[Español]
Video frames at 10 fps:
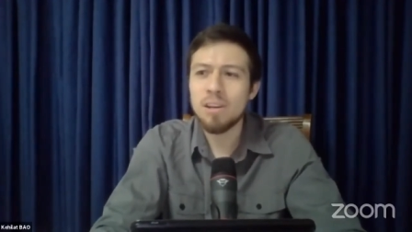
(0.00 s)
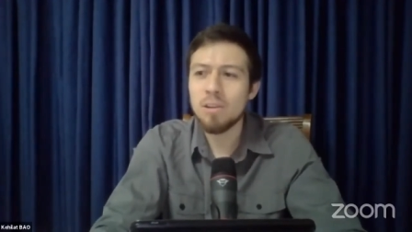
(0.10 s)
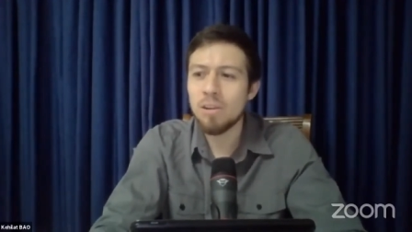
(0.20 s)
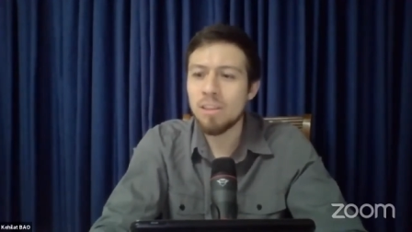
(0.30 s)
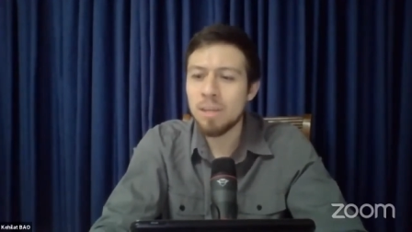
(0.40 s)

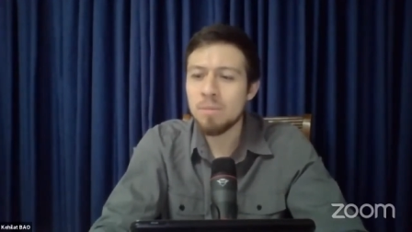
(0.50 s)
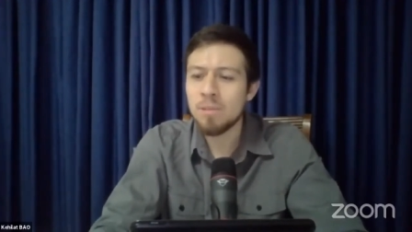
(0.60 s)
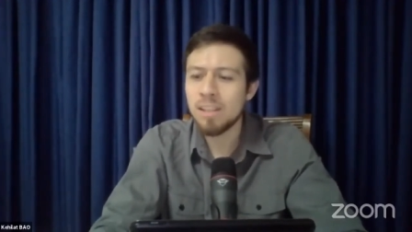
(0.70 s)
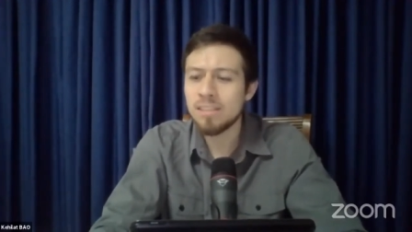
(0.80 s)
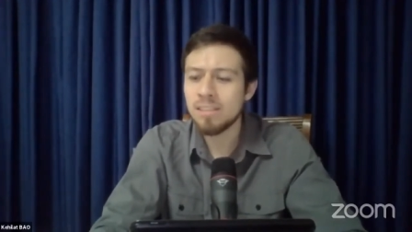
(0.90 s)
Recordemos
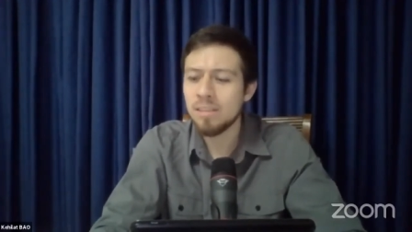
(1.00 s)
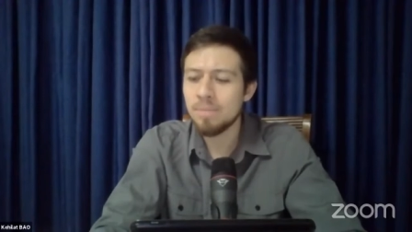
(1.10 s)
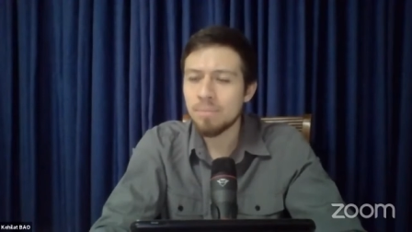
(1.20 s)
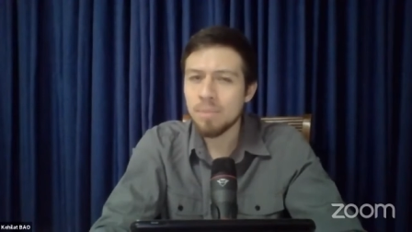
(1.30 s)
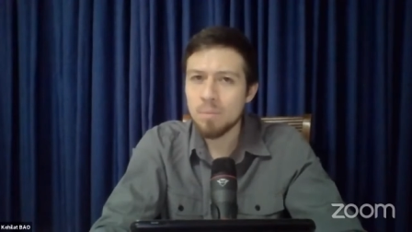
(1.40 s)
que hace
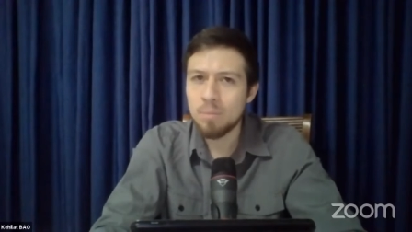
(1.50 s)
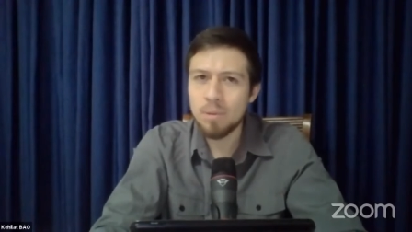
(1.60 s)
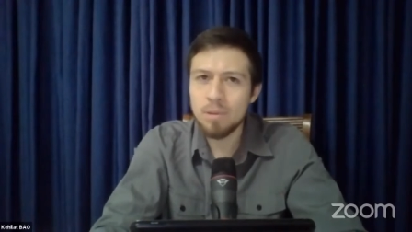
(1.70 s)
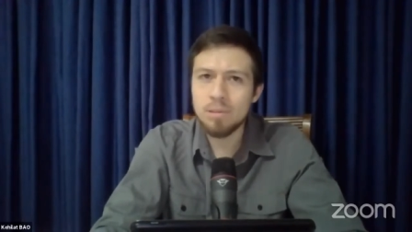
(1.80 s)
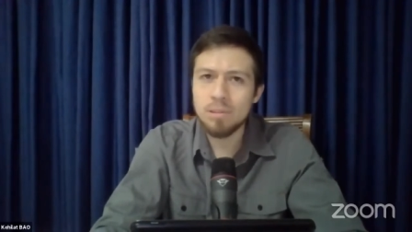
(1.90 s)

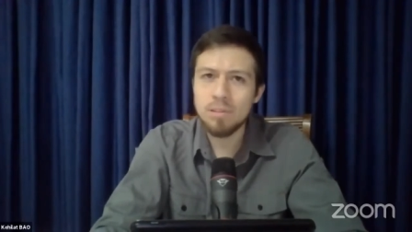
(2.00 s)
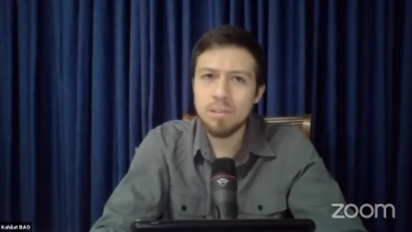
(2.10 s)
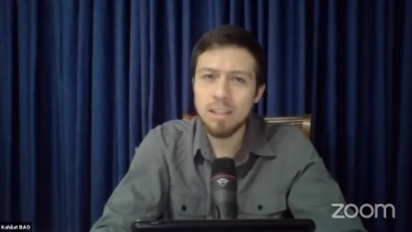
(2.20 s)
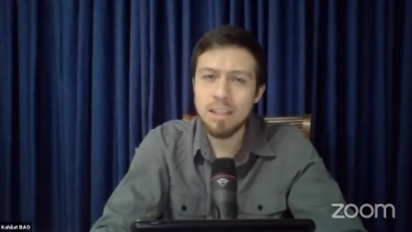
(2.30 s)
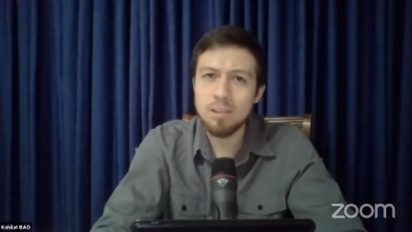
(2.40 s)
poco
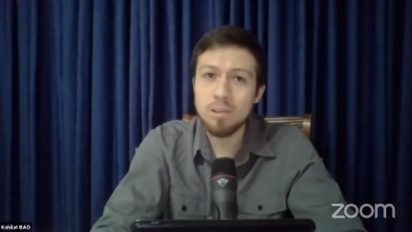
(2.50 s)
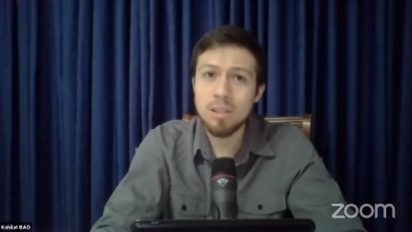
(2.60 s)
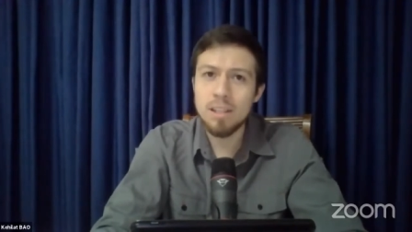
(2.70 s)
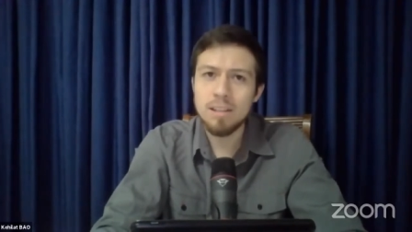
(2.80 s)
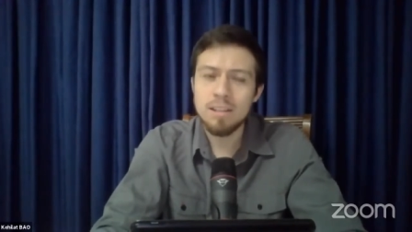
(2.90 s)
en la
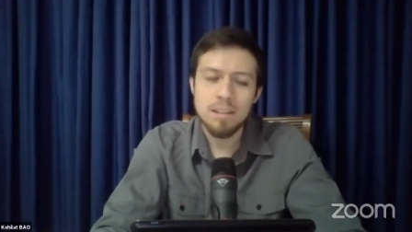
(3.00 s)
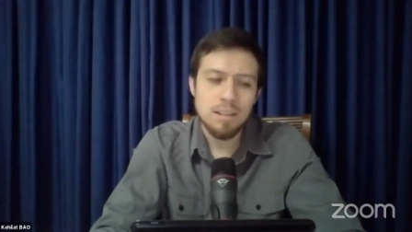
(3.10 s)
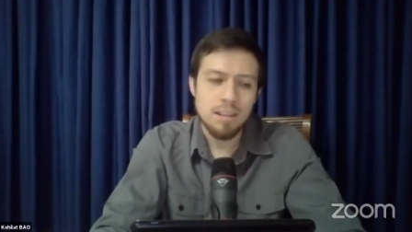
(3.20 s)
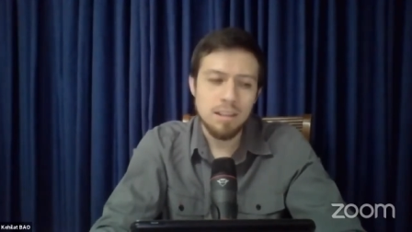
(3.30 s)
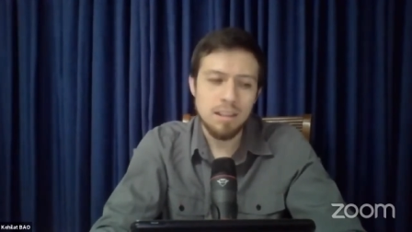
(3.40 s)
historia
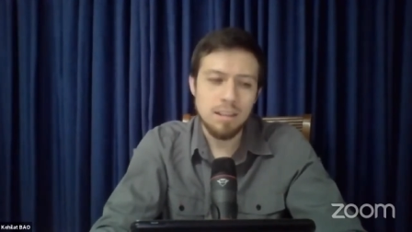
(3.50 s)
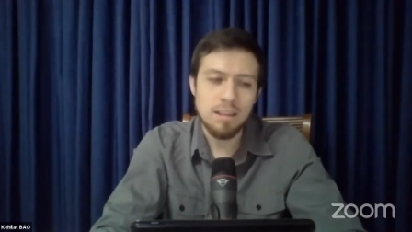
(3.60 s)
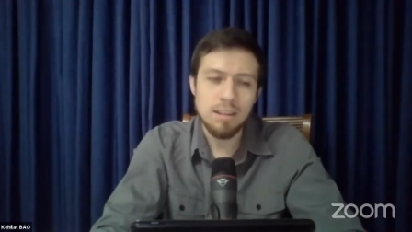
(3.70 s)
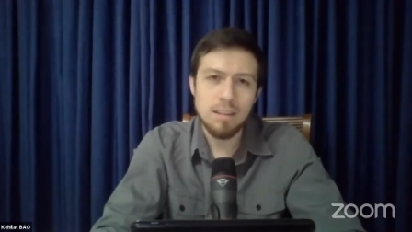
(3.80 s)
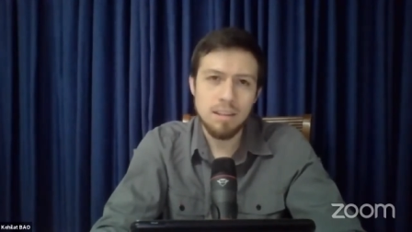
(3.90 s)

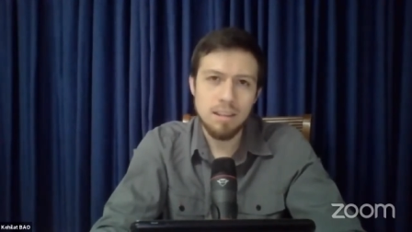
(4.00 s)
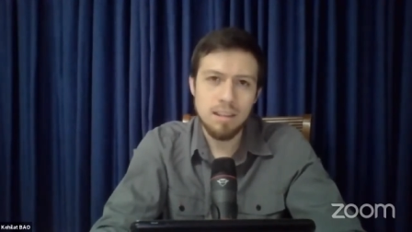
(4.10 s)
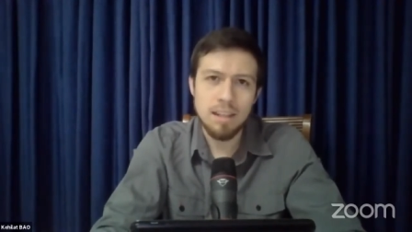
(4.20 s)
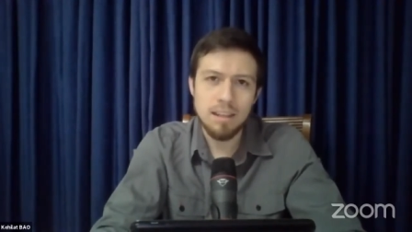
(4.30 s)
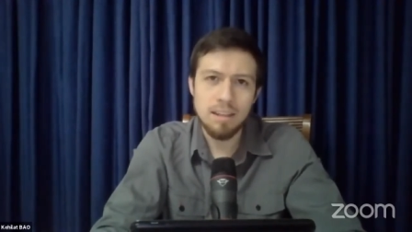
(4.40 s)
eh, de,
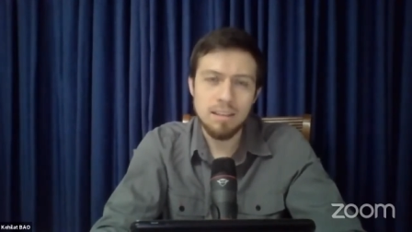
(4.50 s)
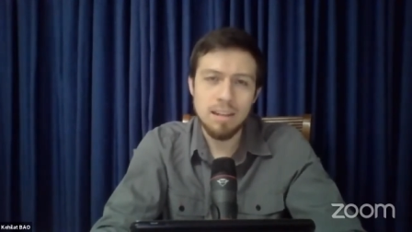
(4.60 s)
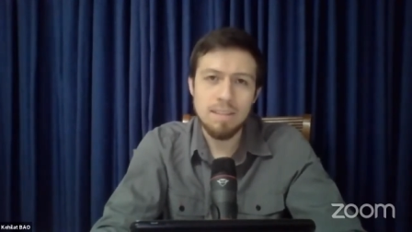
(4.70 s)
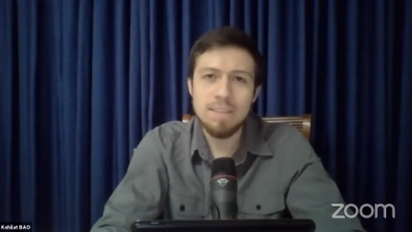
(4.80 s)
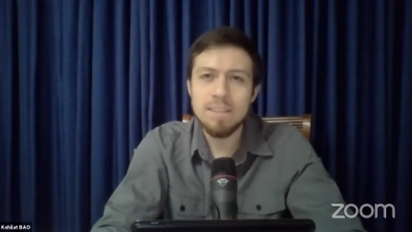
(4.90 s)

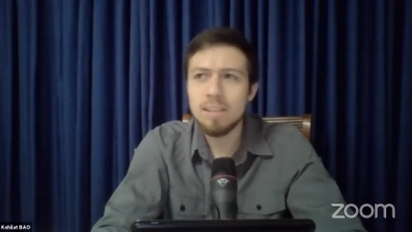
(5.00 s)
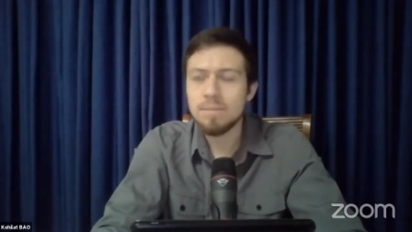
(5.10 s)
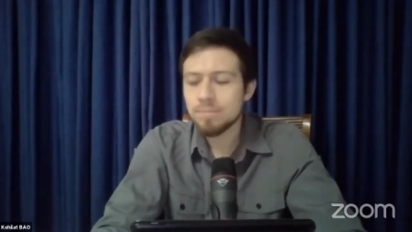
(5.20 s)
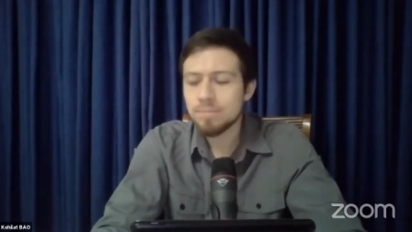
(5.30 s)
la, Biblia,